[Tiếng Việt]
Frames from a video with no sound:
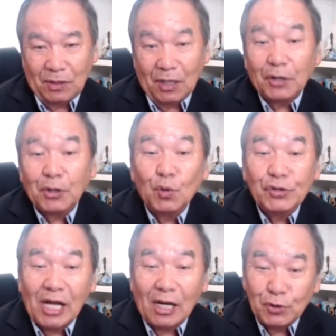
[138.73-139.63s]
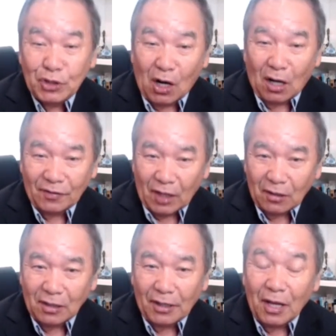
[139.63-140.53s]
nhớ tụi lũ xe lũ giòn
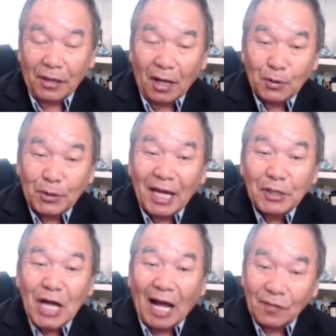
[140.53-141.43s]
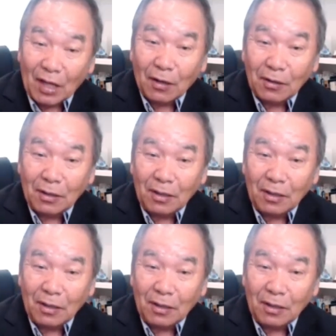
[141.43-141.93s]
tờ là giờ nhớ tụi chen chạm tờ